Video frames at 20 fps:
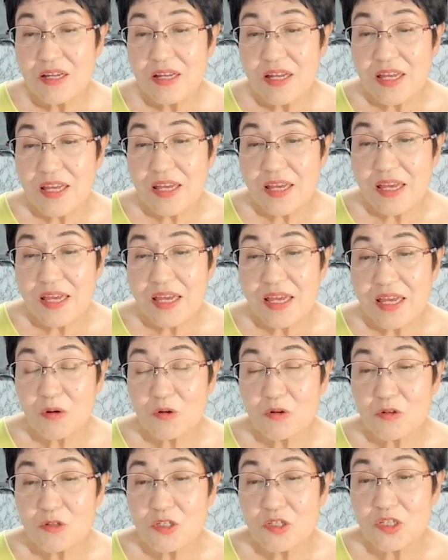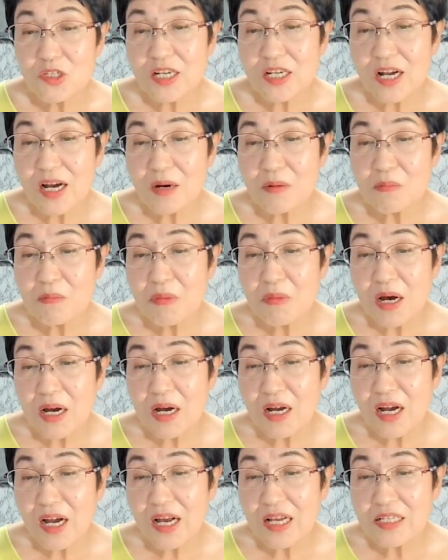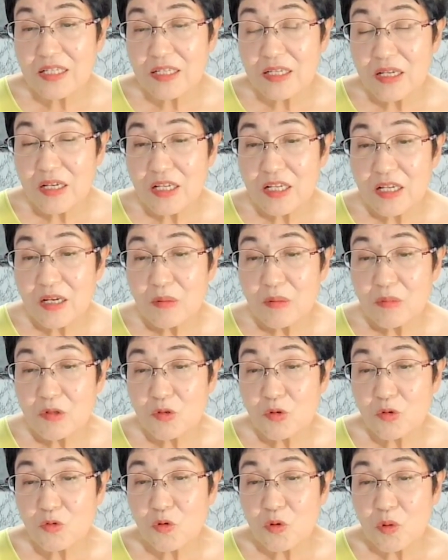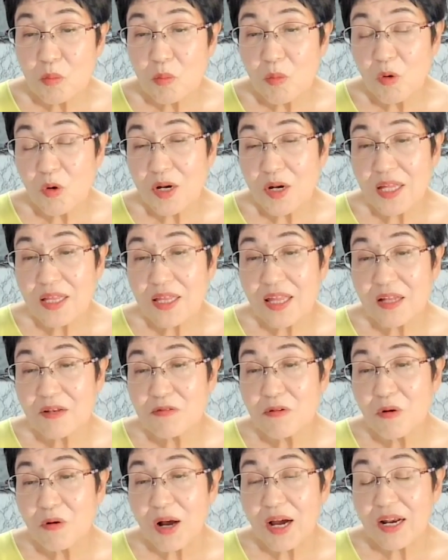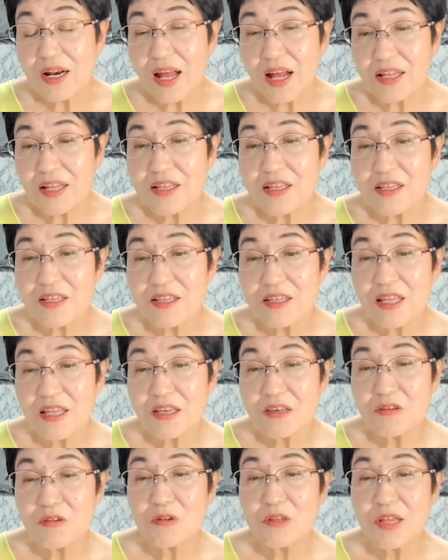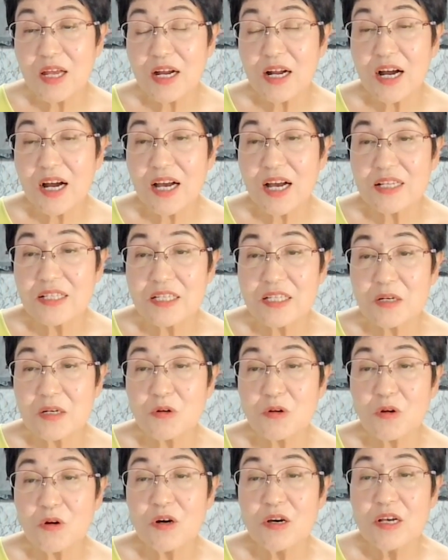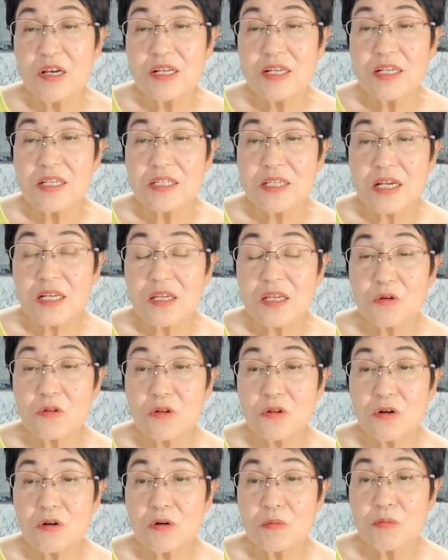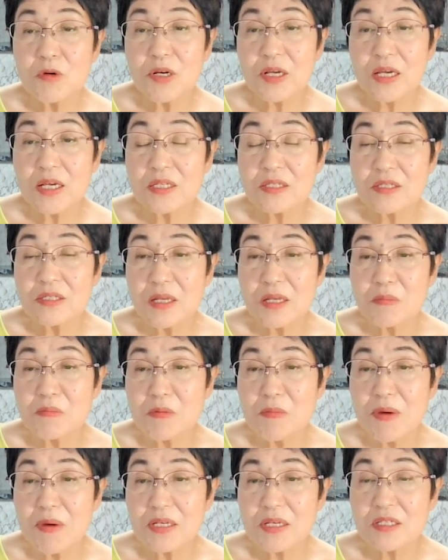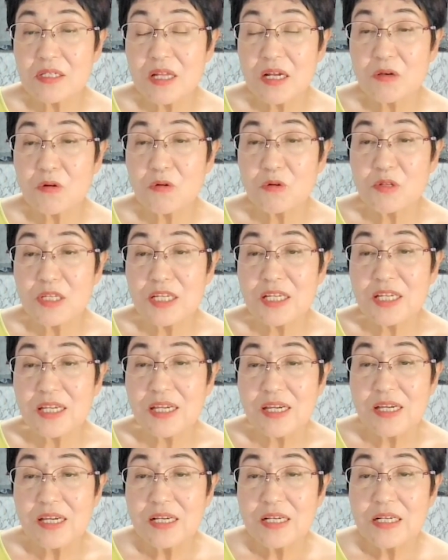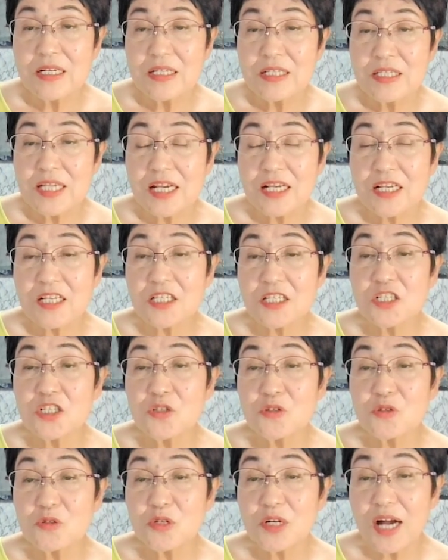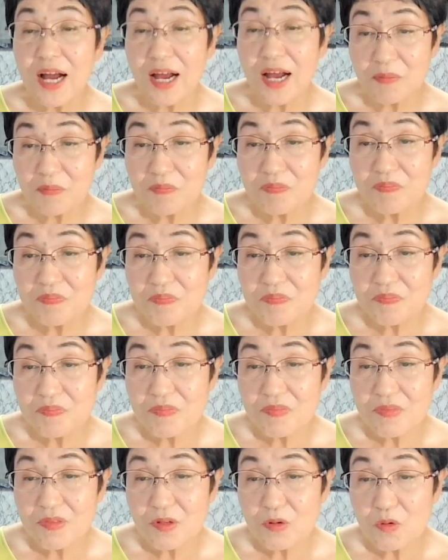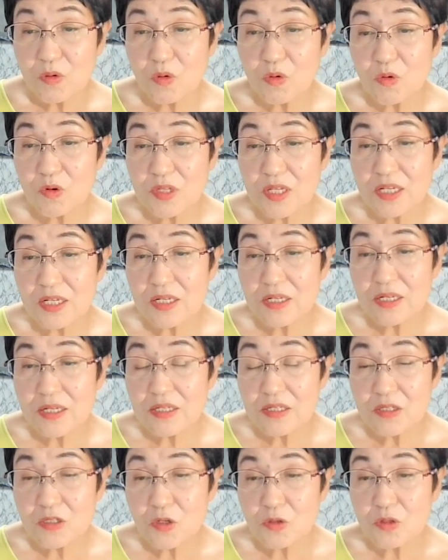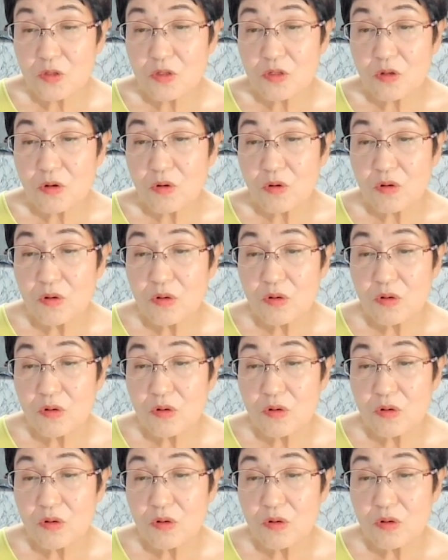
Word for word: えー、この椎間板が外へ漏れてるのかなっていうような感じで、この先ほど模型図で見ましたように、脊柱管、ここでちょっと